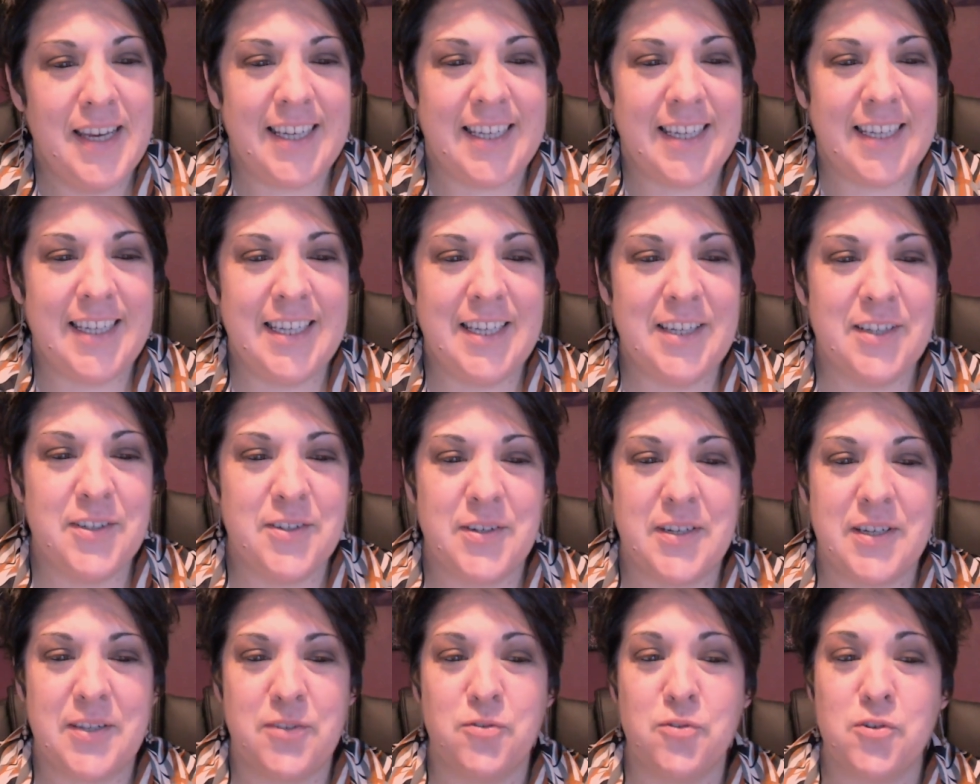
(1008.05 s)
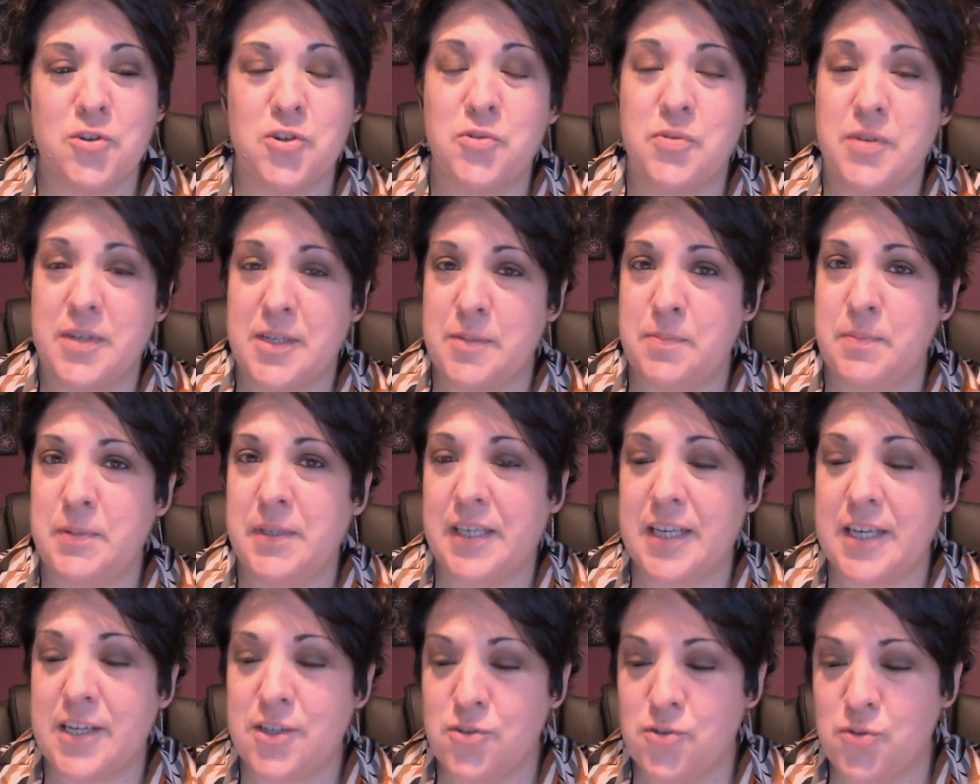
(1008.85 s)
Et, et donc je lui
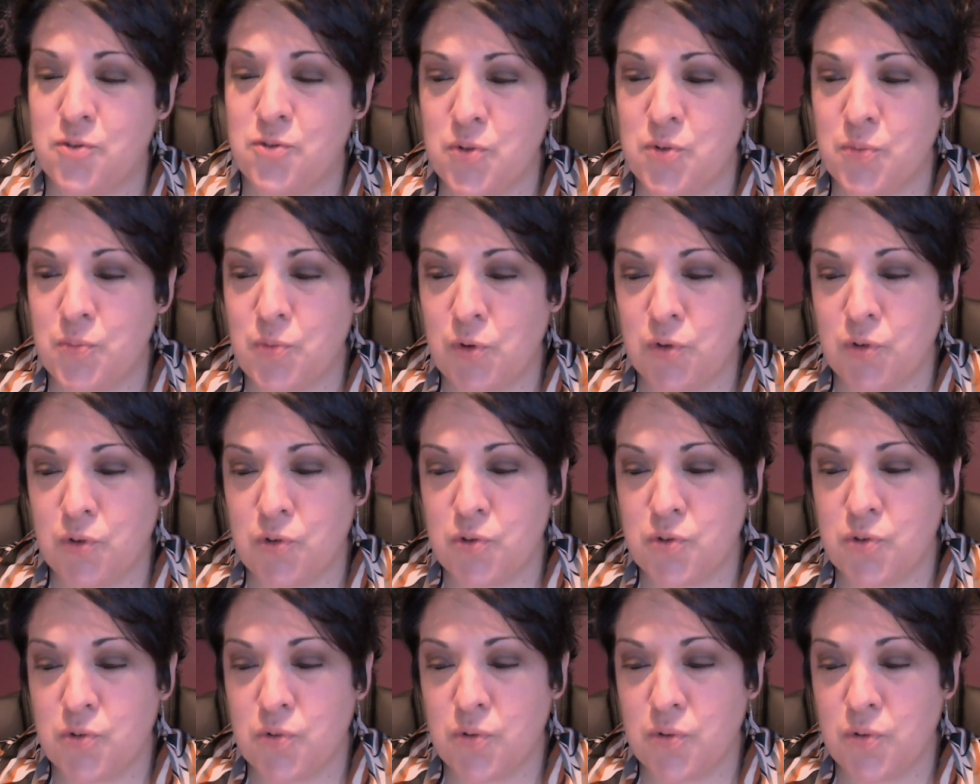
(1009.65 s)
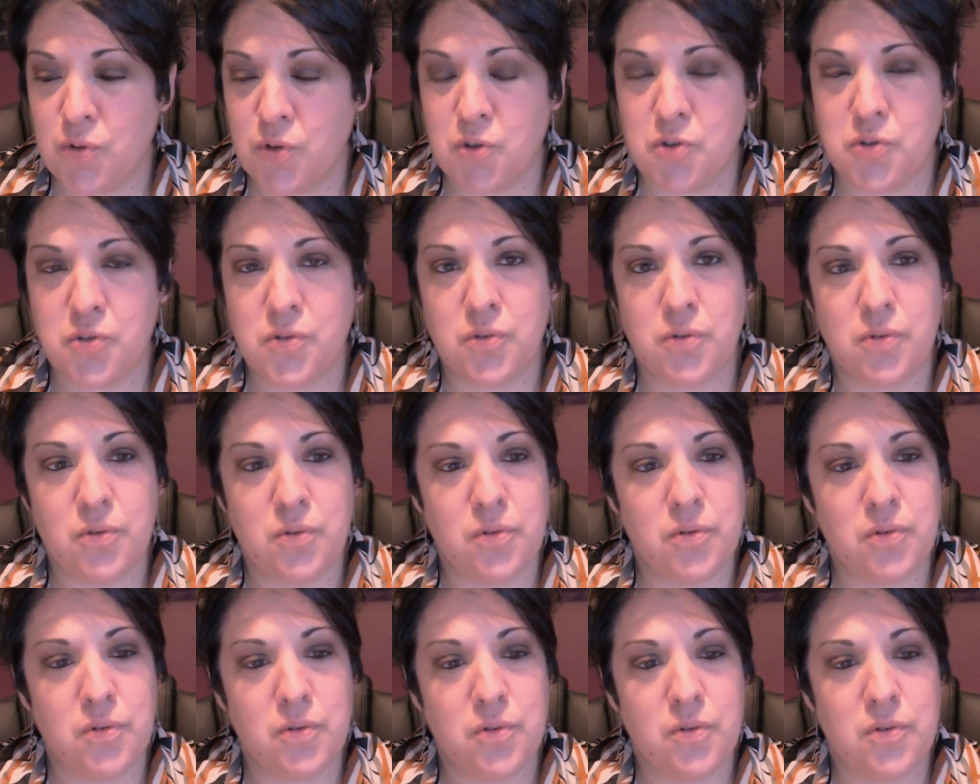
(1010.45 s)
expliquais justement dans ce, dans
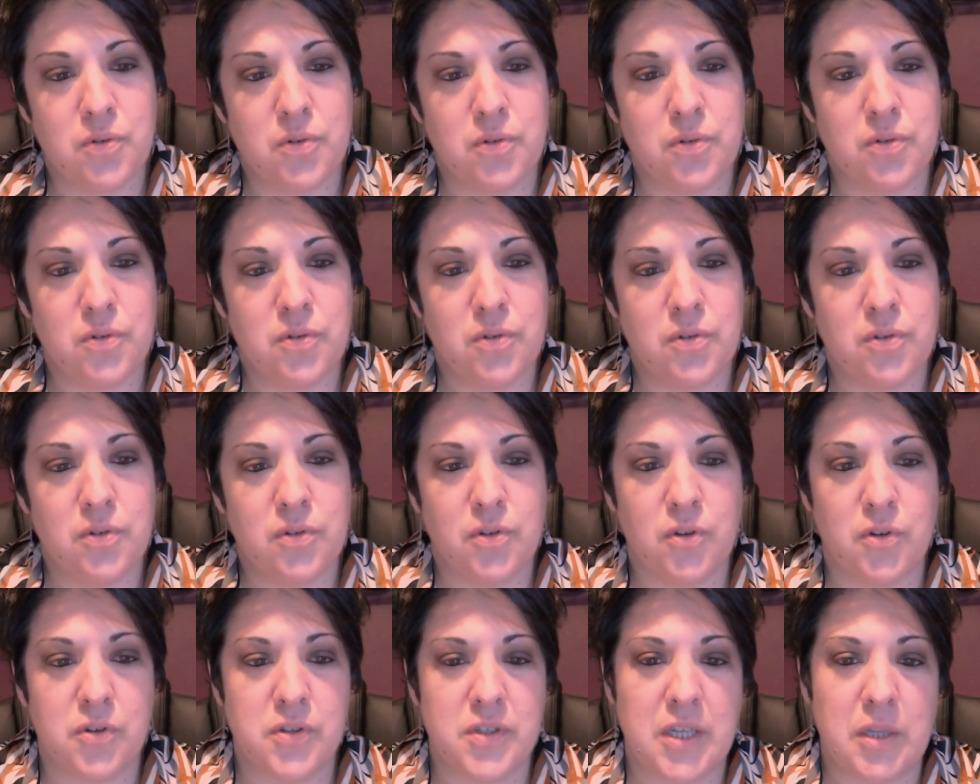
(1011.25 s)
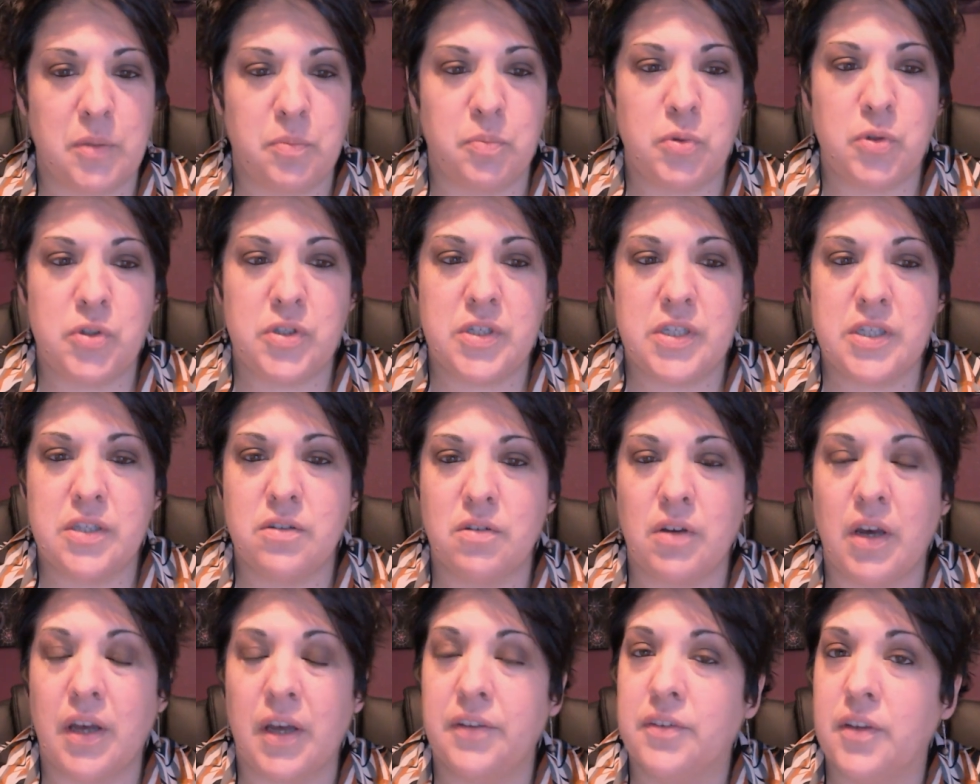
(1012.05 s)
ce dans cette
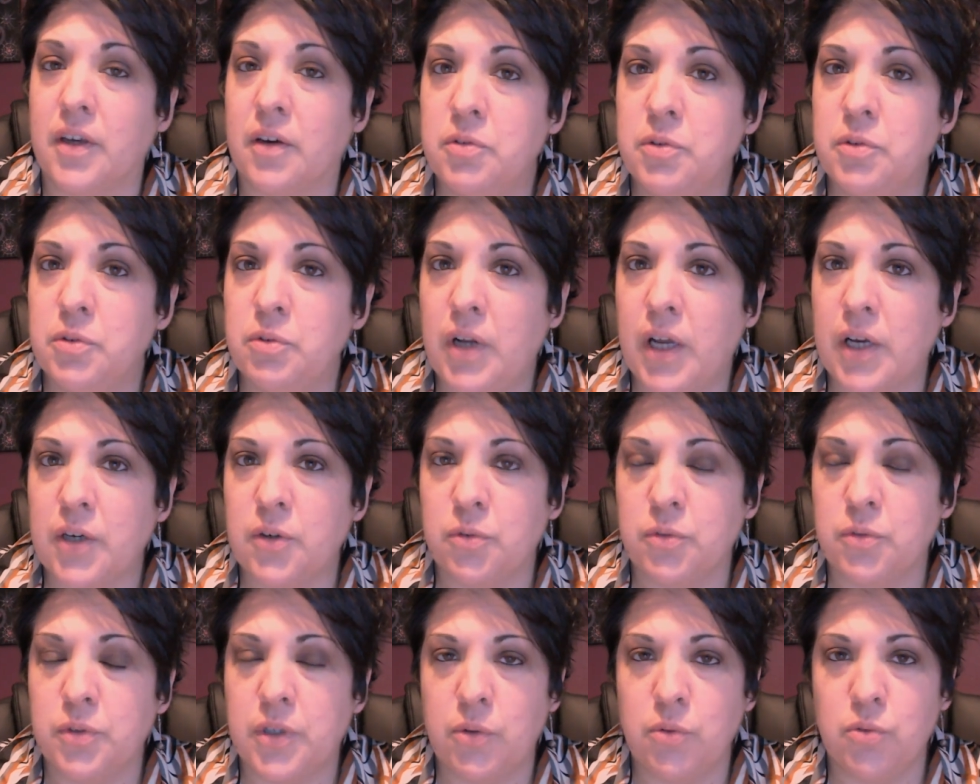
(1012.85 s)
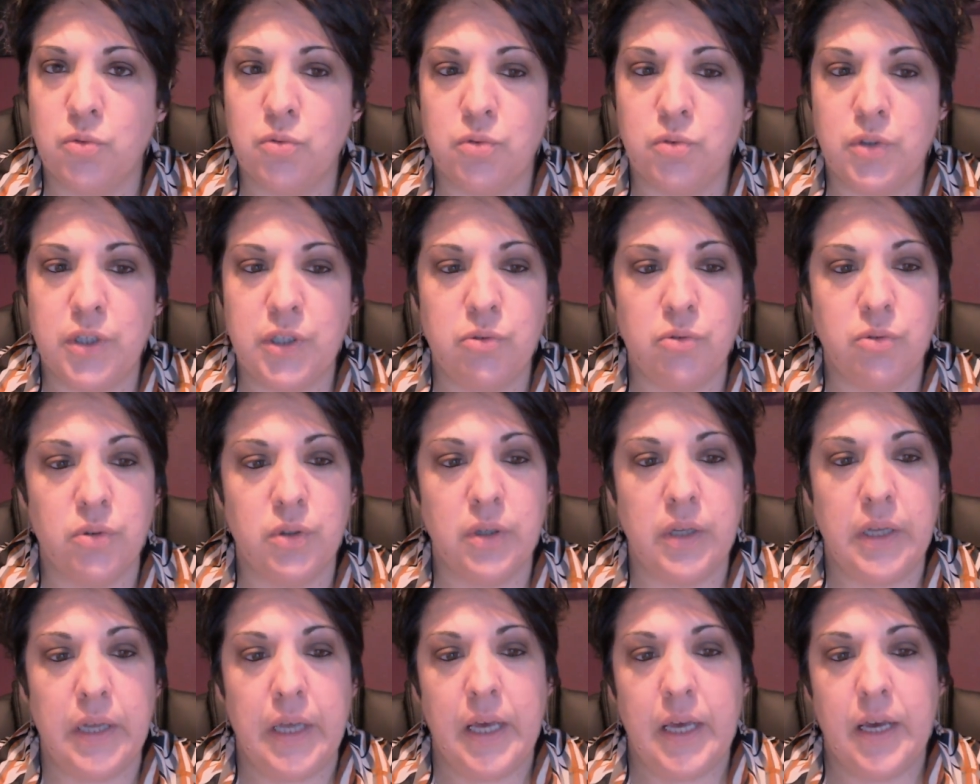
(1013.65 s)
petite interview là qu'on a eue tous les
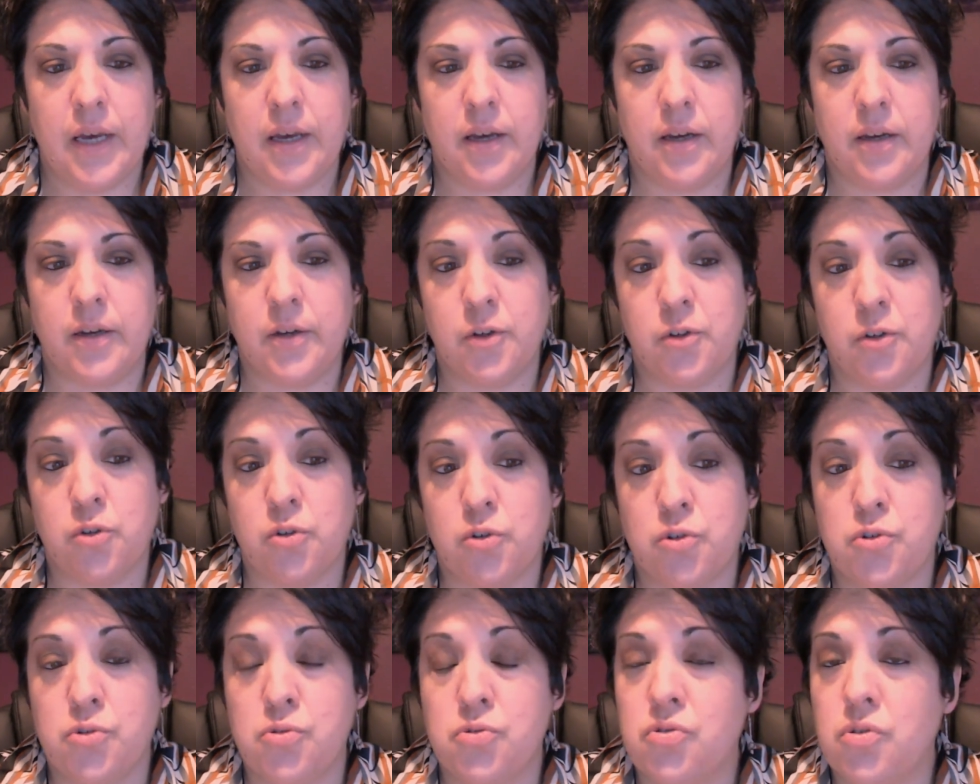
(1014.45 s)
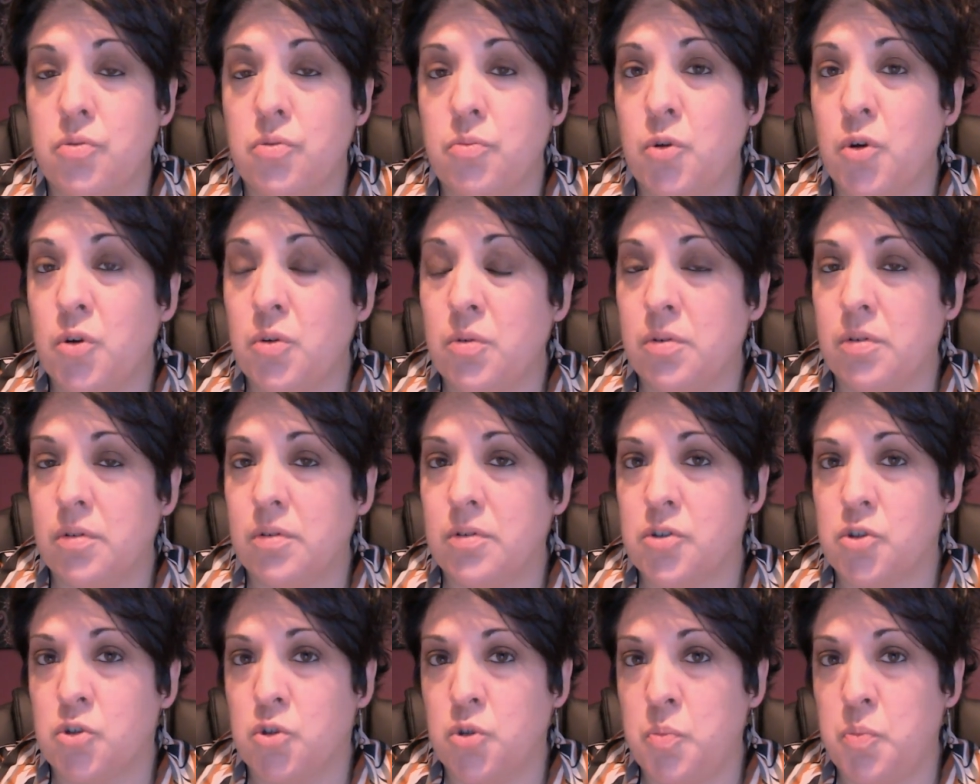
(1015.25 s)
deux, euh, que justement,
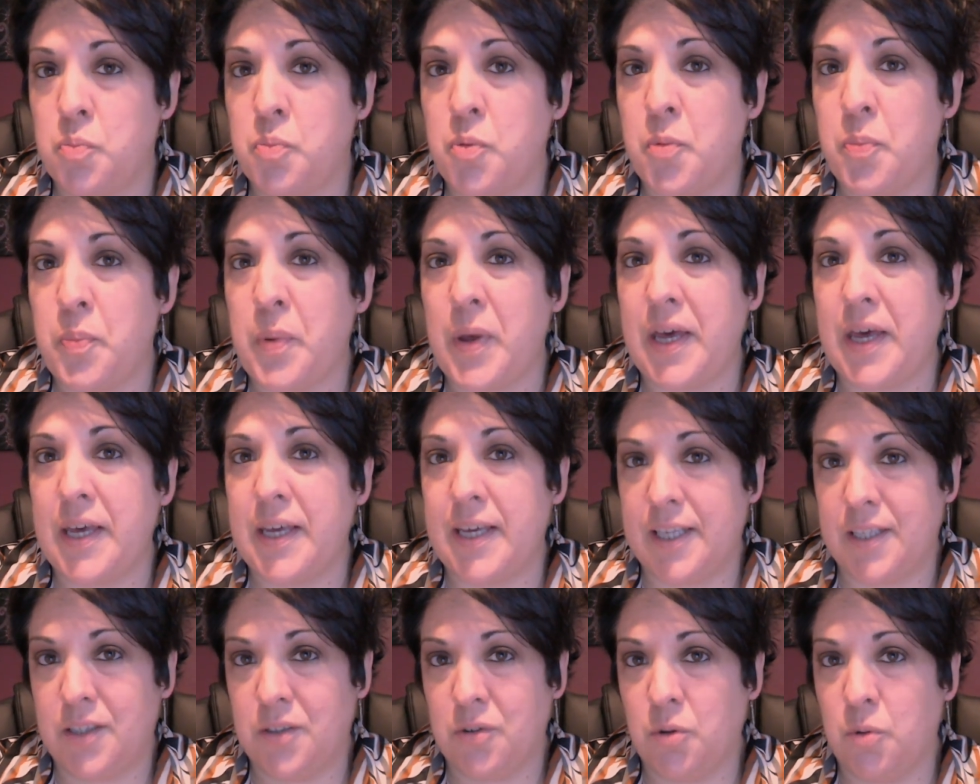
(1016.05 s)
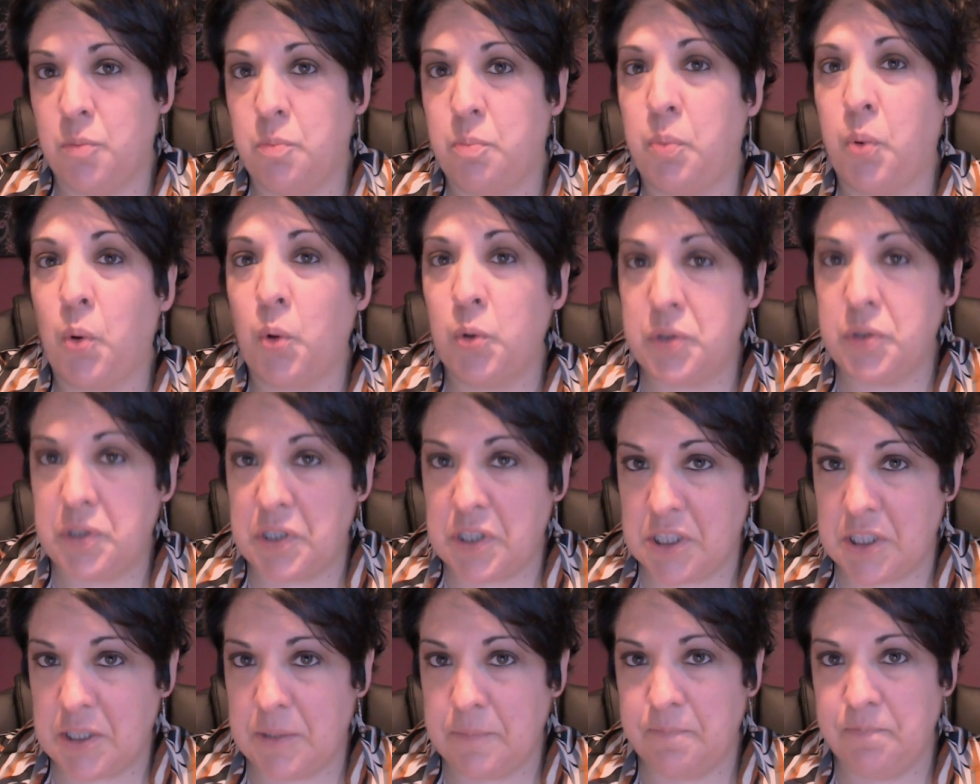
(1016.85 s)
je ne peux pas être
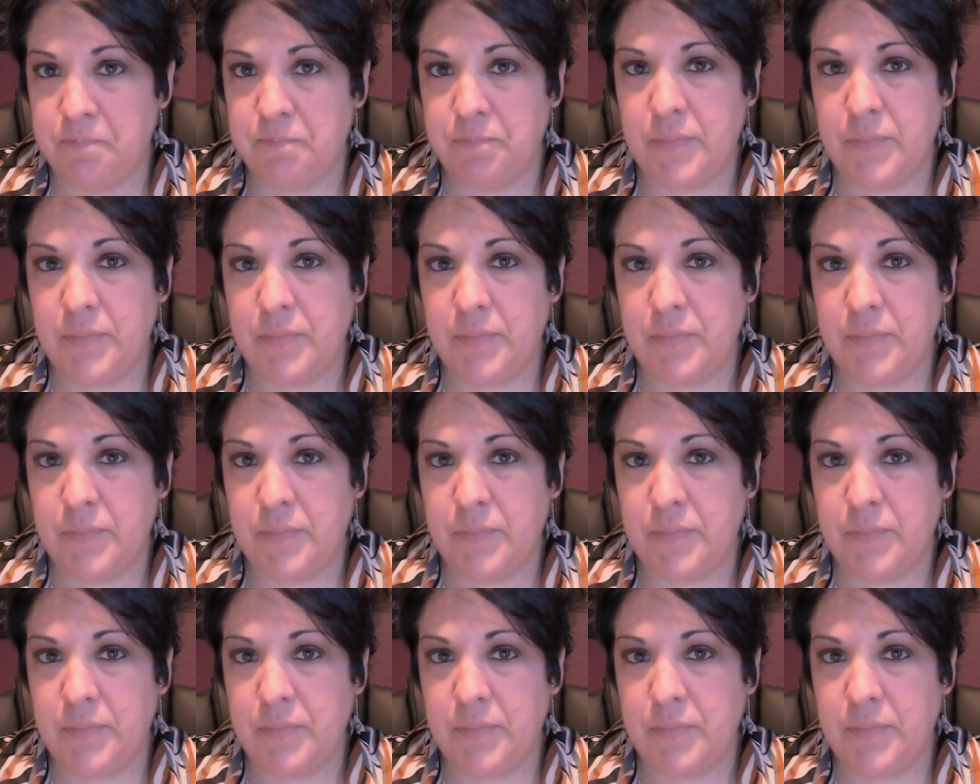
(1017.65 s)
protégée.